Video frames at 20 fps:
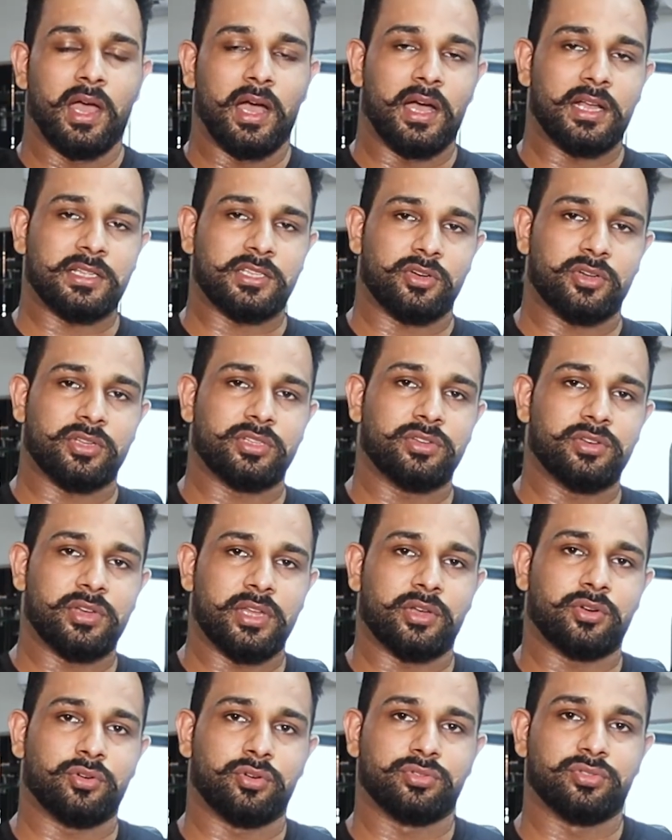अच्छा और
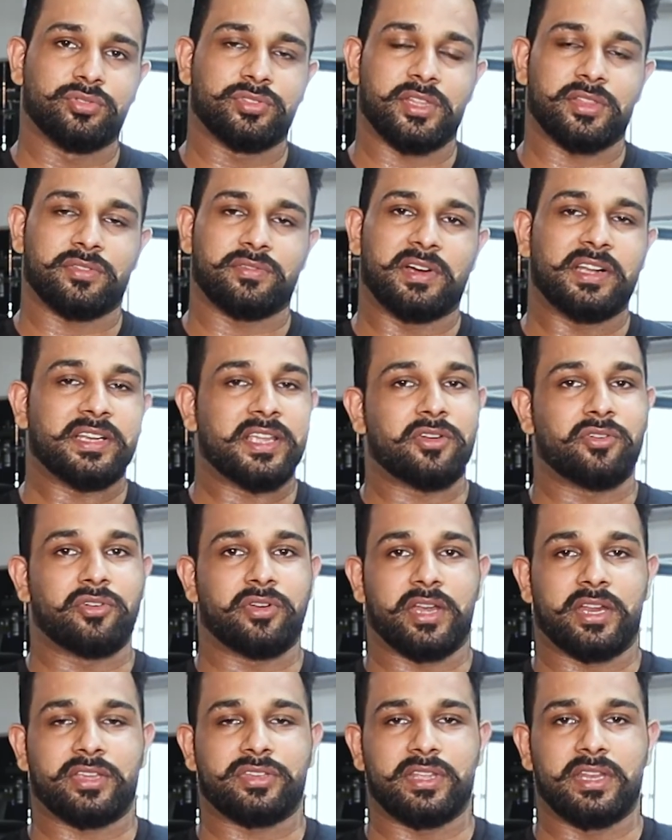एक और दूसरा सवाल तो
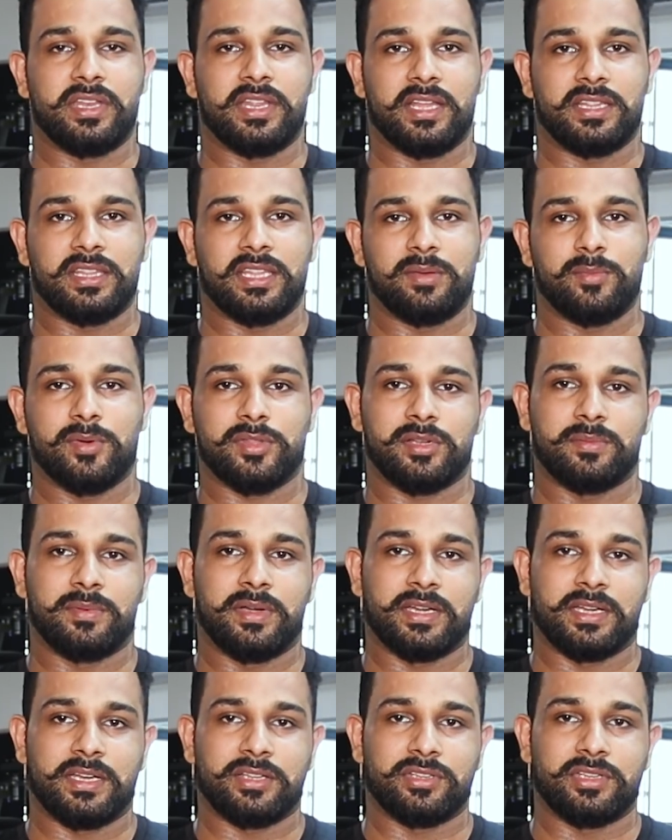कॉन्ट्रेक्शन नहीं आती मसल में
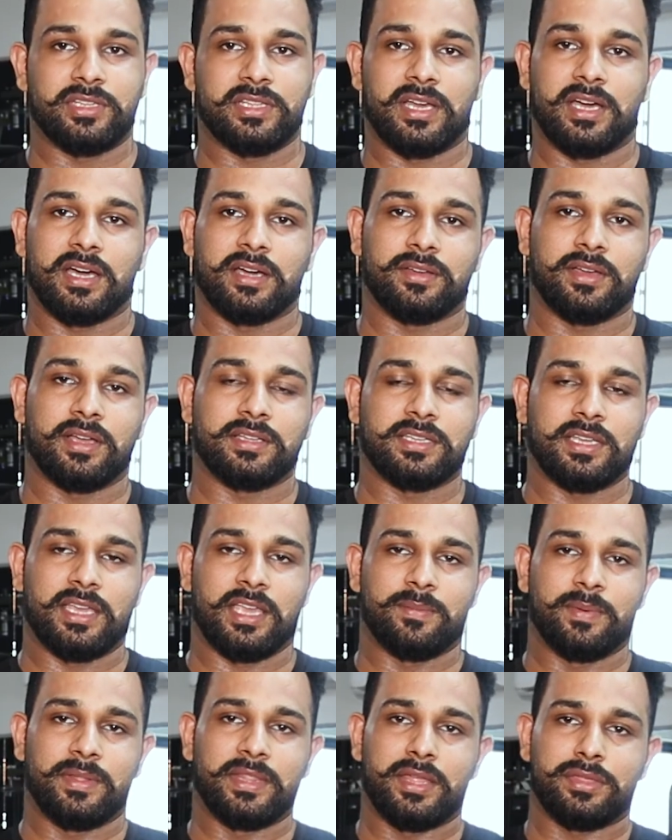अच्छा
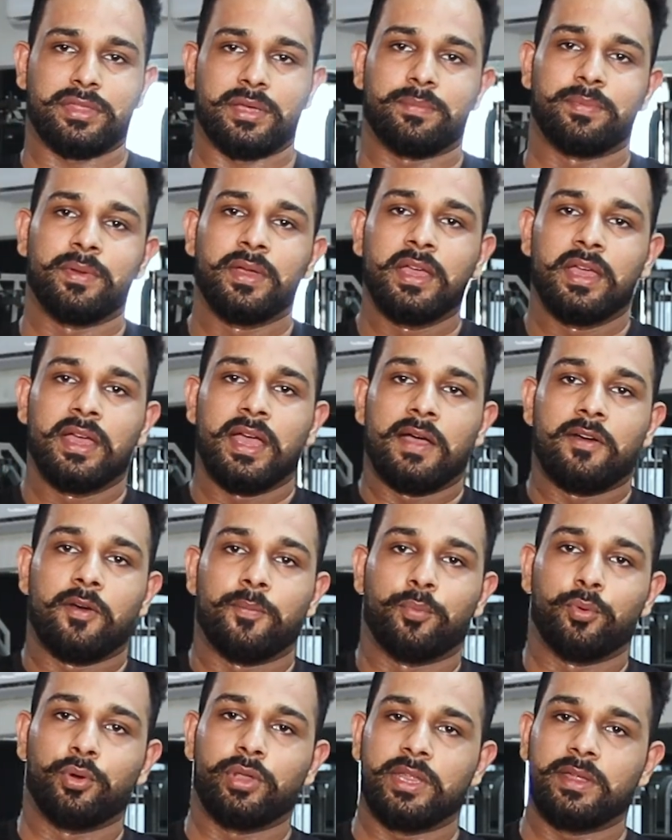एक बंदा सब वो
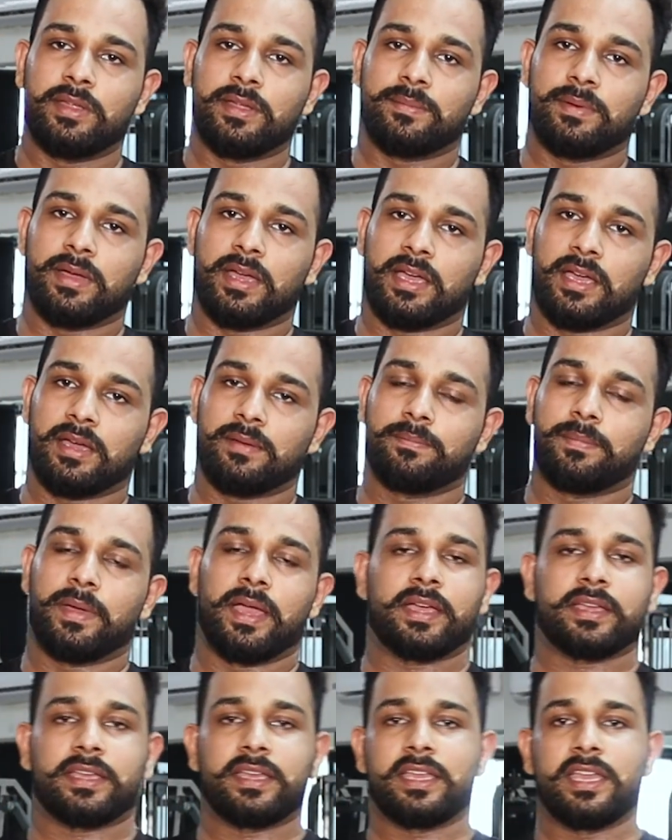पूरी
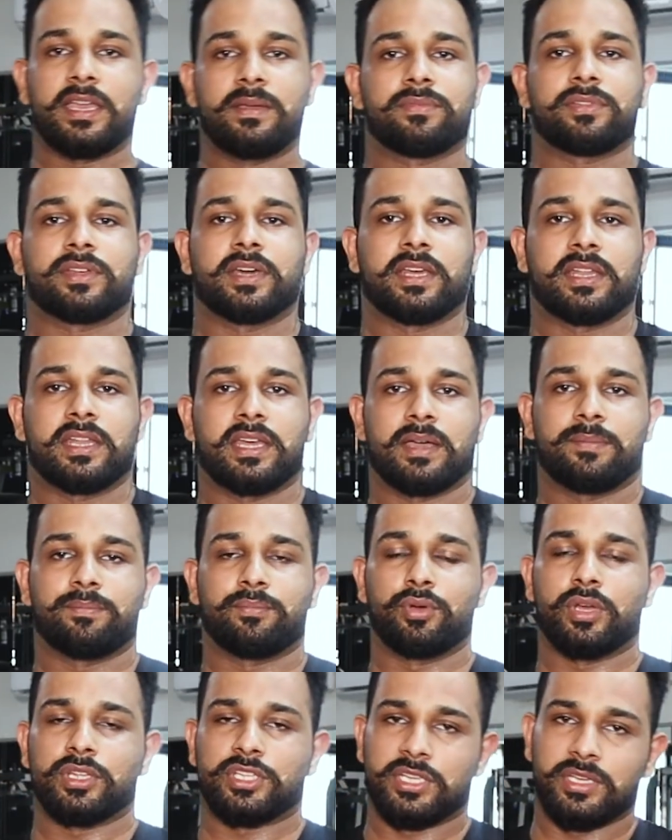बैक की गेम्स कर रहा है
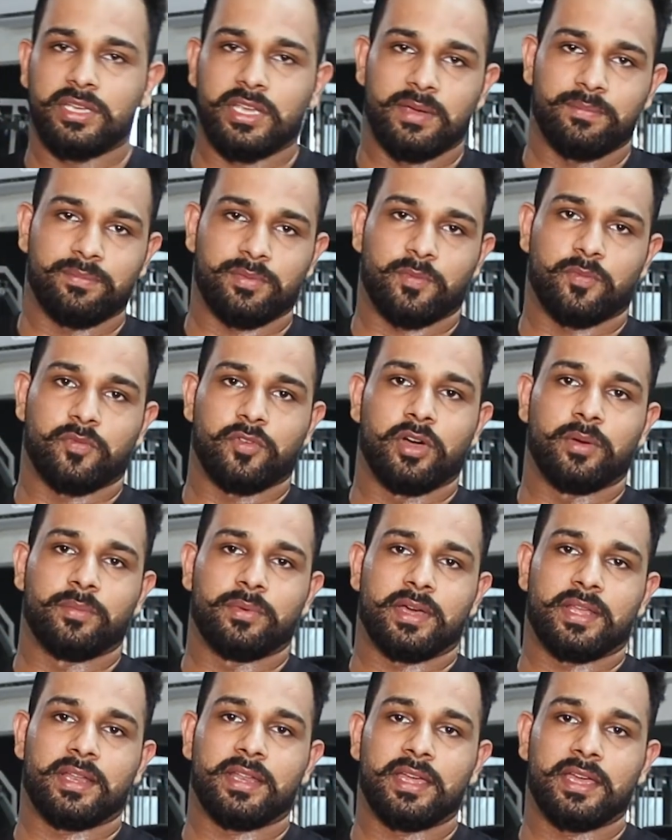पूरी अच्छी गेम परफॉर्म
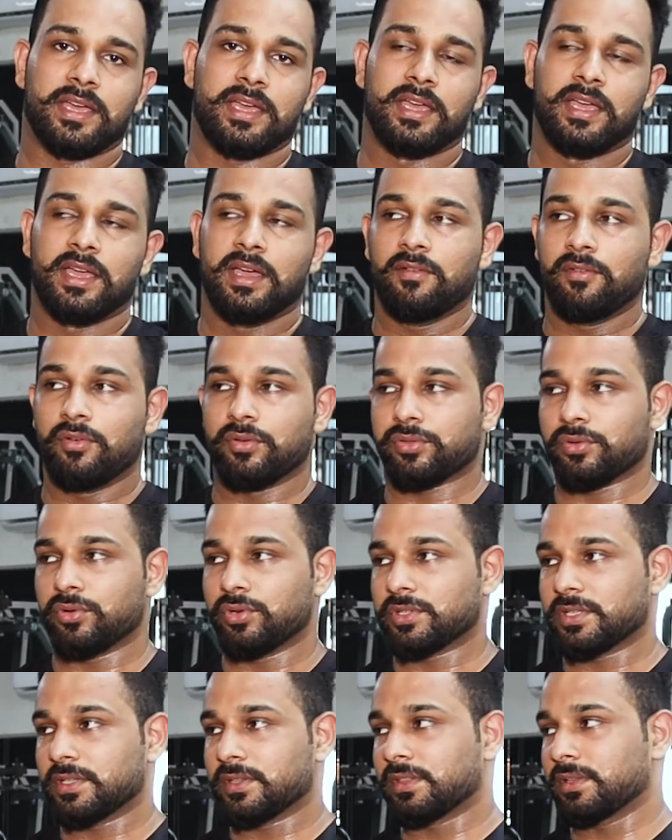कर रहा है वो
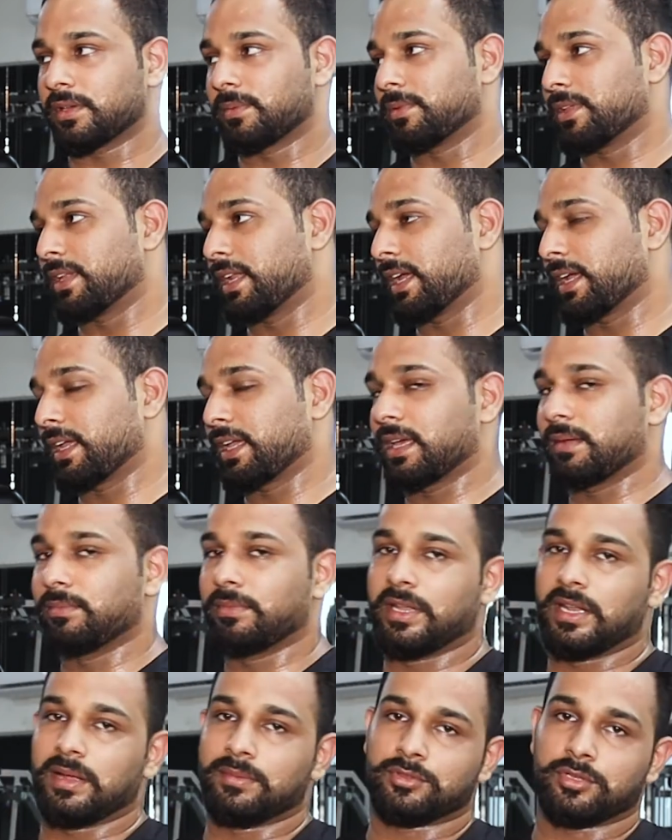सोच समझ रहा है कि यार
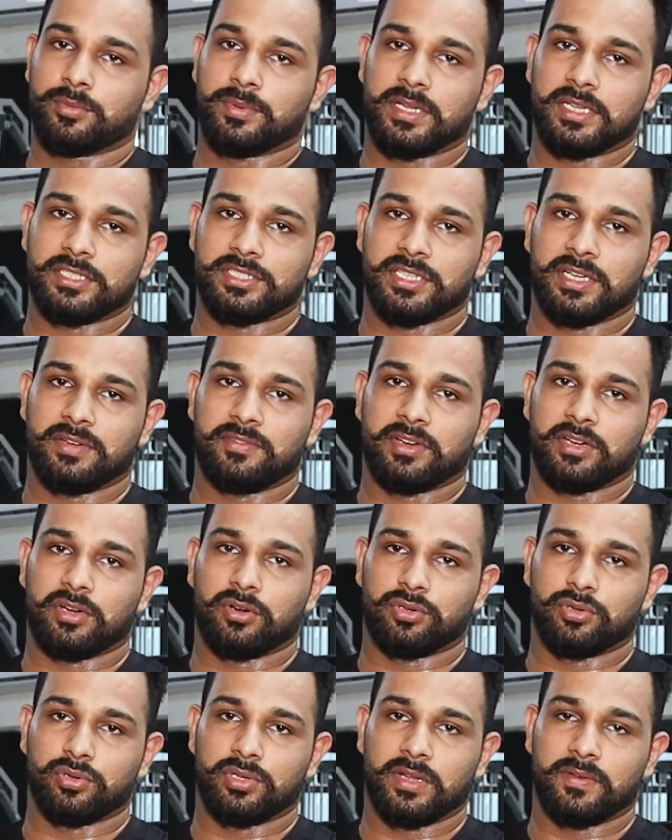मेरा अब तो बड़ा अच्छा
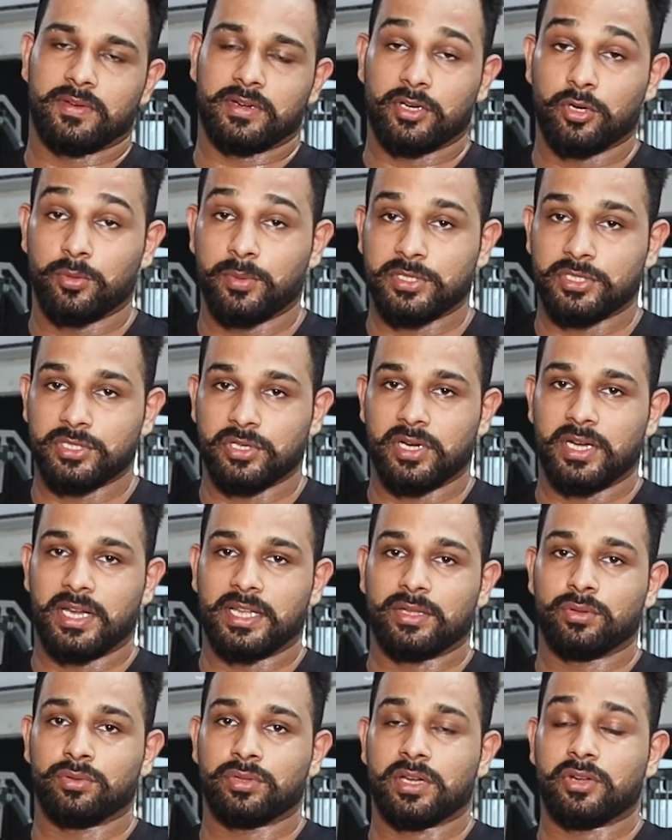वर्कआउट हो रहा है वर्कआउट भी अच्छा हो रहा है
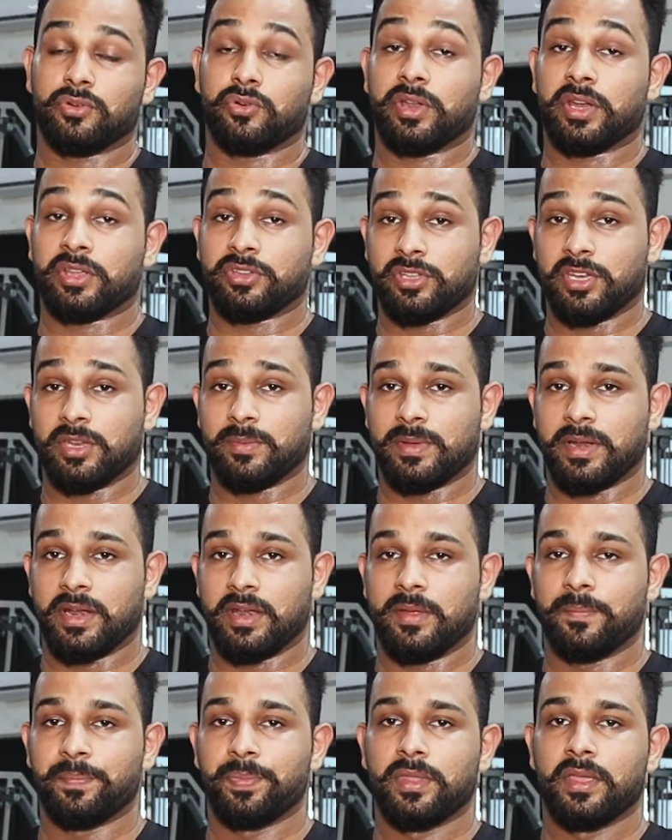लेकिन उसका कॉन्ट्रेक्शन नहीं बन
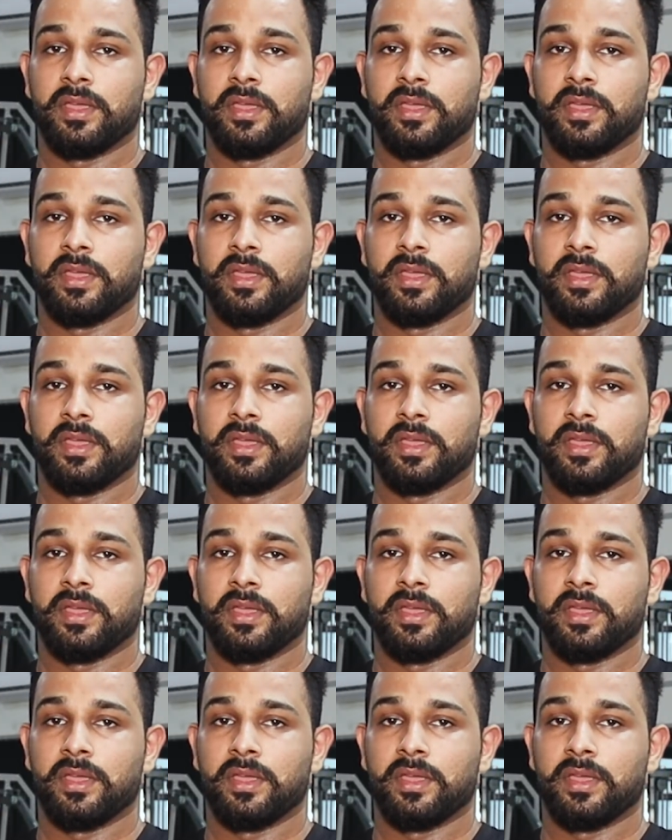रही